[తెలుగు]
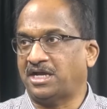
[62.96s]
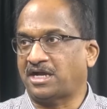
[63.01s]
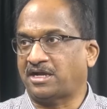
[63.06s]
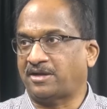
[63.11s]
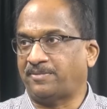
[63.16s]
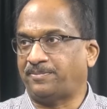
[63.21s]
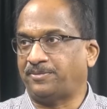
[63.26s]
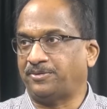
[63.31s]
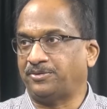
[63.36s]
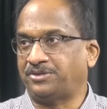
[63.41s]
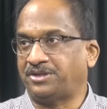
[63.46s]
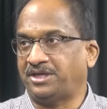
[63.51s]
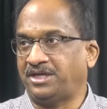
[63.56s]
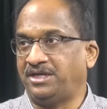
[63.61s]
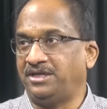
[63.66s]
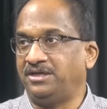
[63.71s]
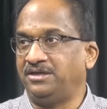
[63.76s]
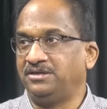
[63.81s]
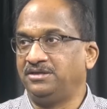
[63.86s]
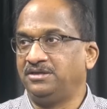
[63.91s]
రాకపోతే
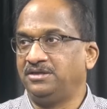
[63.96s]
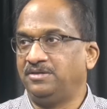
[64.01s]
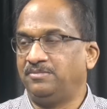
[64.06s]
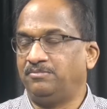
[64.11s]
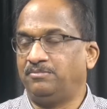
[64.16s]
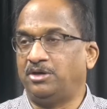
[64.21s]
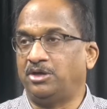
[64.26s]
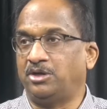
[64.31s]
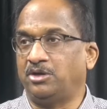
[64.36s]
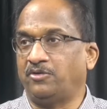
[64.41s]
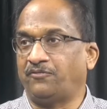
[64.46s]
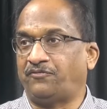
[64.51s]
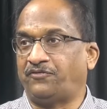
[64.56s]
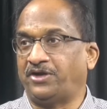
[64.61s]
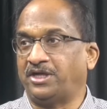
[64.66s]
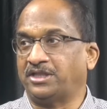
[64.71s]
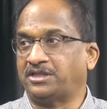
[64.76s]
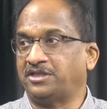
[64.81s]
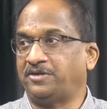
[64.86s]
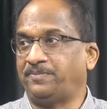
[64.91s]
మరో
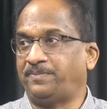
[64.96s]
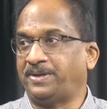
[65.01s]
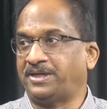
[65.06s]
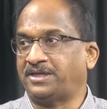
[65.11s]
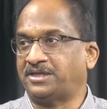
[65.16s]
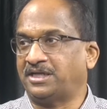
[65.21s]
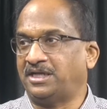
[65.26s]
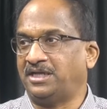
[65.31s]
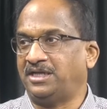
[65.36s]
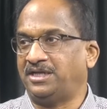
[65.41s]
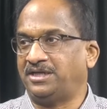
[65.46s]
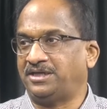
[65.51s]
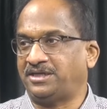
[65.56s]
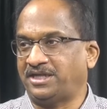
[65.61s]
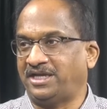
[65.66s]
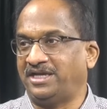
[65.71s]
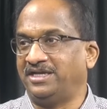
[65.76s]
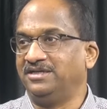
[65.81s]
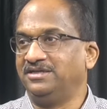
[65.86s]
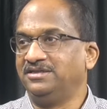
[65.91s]
ఫేస్ను పెట్టాలి
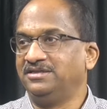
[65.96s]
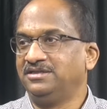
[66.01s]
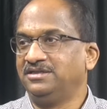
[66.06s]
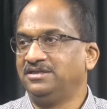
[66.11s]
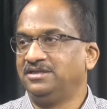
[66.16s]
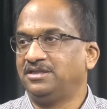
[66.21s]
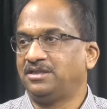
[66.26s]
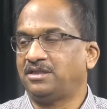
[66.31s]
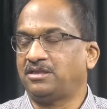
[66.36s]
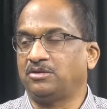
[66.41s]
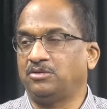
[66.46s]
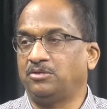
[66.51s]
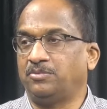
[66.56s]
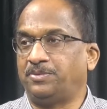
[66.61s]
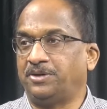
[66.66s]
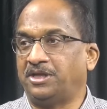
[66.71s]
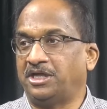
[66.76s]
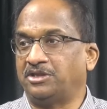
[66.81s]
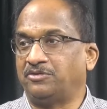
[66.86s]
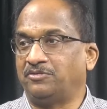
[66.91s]
అంటే సో
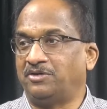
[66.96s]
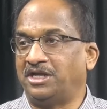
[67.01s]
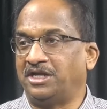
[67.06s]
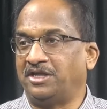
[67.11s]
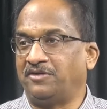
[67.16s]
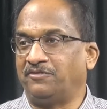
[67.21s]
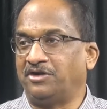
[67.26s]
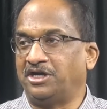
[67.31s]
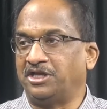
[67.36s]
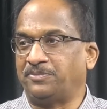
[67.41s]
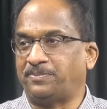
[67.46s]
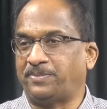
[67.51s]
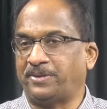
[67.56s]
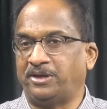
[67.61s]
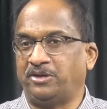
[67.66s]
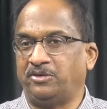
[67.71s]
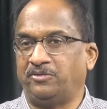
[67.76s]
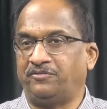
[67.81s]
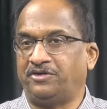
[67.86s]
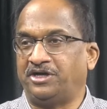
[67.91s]
ఇప్పుడు అద్వానీ
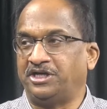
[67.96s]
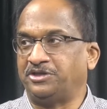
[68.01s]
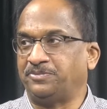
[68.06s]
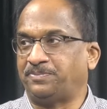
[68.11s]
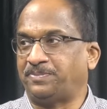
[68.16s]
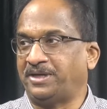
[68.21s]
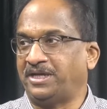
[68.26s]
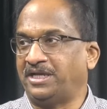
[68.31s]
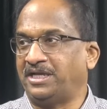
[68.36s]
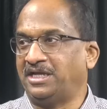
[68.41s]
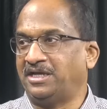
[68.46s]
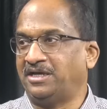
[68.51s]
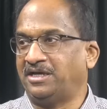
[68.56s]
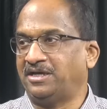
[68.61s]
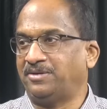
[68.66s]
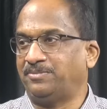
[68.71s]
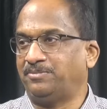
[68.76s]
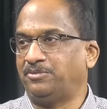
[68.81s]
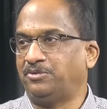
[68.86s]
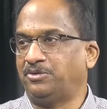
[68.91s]
వాజ్పేయిలో వాజ్పేయి ఎలా
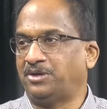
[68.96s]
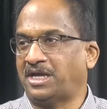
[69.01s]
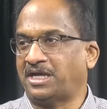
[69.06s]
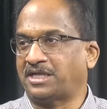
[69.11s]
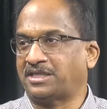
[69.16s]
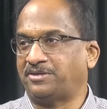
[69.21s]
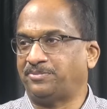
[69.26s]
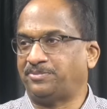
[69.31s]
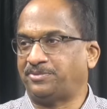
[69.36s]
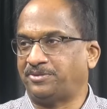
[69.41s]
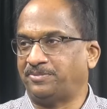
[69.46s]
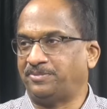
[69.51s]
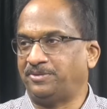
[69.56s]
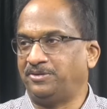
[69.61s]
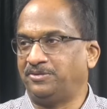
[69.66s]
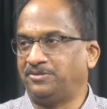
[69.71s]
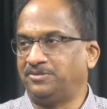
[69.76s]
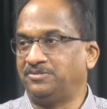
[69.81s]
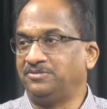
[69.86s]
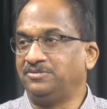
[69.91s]
మోర్
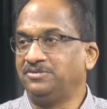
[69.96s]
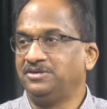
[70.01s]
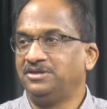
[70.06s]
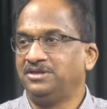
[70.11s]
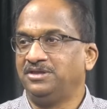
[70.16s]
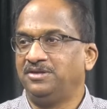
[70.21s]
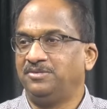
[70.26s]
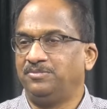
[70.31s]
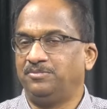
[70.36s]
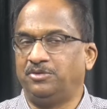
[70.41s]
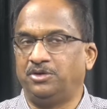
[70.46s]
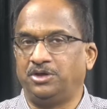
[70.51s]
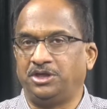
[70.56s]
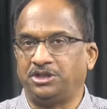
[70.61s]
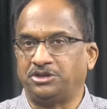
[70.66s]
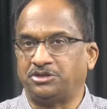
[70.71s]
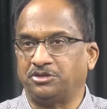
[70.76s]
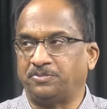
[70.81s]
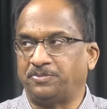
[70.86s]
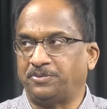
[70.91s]
యాక్సెప్టబులో
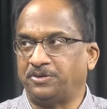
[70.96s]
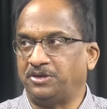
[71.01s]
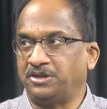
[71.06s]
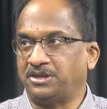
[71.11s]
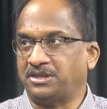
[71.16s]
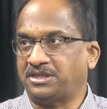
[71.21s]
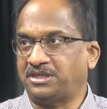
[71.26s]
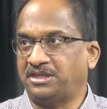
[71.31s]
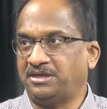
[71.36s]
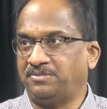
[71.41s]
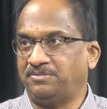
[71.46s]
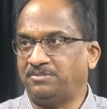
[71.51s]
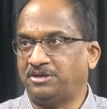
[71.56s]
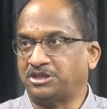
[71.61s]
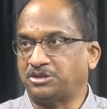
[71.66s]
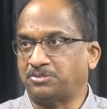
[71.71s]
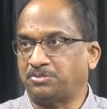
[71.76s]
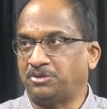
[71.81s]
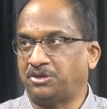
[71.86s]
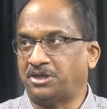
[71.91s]
మోడీతో పోలిస్తే
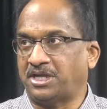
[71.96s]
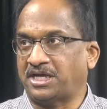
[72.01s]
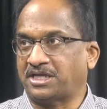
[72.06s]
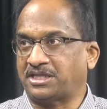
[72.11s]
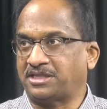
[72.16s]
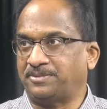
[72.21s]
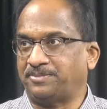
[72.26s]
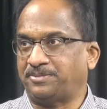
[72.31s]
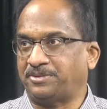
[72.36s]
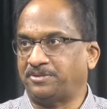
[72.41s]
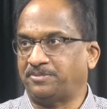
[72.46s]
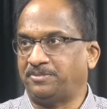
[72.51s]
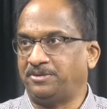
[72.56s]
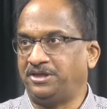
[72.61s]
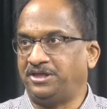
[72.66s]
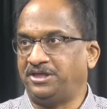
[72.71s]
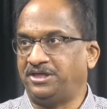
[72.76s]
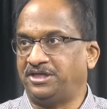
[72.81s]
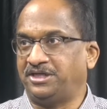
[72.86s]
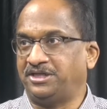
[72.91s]
మచ్ మోర్ యాక్సెప్టబుల్
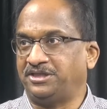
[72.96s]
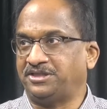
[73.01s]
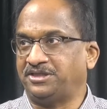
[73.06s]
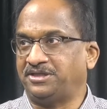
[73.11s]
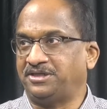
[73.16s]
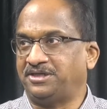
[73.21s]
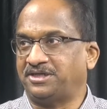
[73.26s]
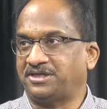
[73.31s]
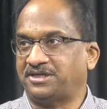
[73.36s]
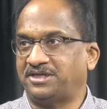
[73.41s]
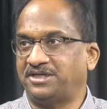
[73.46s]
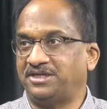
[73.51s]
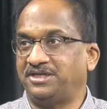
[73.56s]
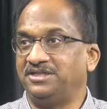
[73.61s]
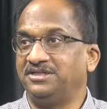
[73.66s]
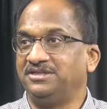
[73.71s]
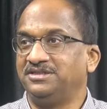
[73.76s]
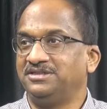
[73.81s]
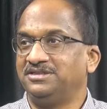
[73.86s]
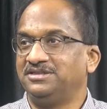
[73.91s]
లీడర్ నితిన్ గడ్కరీ
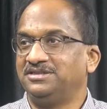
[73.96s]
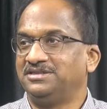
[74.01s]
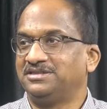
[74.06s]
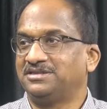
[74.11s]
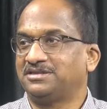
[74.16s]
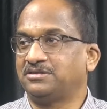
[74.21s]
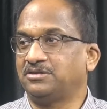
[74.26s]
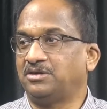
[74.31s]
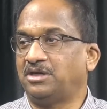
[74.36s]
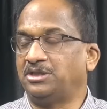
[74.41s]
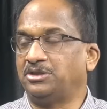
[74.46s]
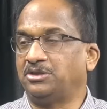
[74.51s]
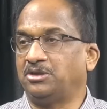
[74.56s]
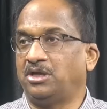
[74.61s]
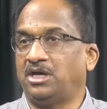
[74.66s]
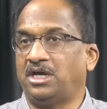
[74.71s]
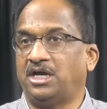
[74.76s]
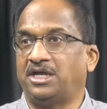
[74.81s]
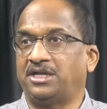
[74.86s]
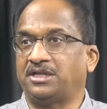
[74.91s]
ఆర్ఎస్ఎస్ సో
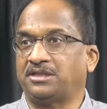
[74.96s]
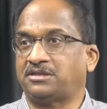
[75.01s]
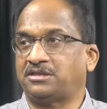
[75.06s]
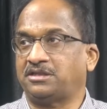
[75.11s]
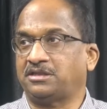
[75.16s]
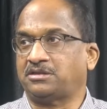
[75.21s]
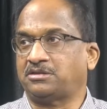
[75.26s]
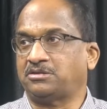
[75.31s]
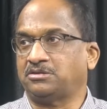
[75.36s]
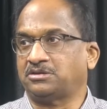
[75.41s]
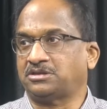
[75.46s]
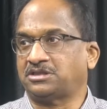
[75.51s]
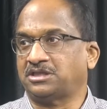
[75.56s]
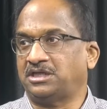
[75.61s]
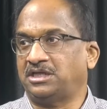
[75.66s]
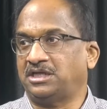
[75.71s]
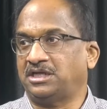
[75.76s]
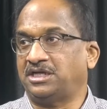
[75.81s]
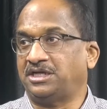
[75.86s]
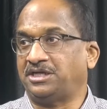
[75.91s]
అందులో ఆర్ఎస్ఎస్తో తో
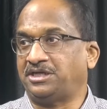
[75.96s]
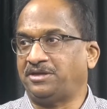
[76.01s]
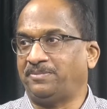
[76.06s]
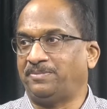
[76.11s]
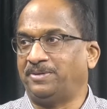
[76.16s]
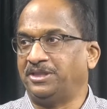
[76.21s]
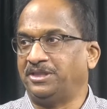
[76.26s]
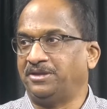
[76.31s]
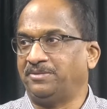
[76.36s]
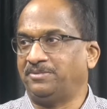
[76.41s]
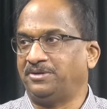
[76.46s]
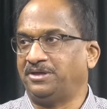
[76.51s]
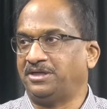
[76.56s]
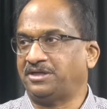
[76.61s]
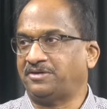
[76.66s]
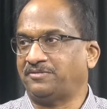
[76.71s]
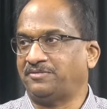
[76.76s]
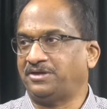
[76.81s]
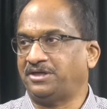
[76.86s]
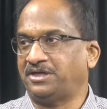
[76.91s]
చాలా గట్టి బంధం
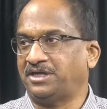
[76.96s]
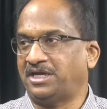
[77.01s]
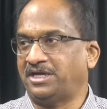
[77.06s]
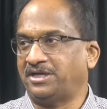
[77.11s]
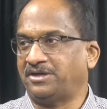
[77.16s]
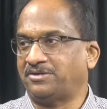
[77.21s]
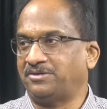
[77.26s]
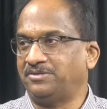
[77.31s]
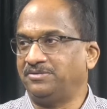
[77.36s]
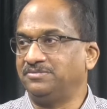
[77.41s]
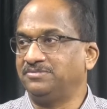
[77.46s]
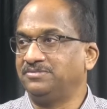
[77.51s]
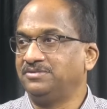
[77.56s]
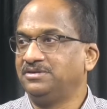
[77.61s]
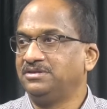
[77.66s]
ఉన్నటువంటి నాయకుడు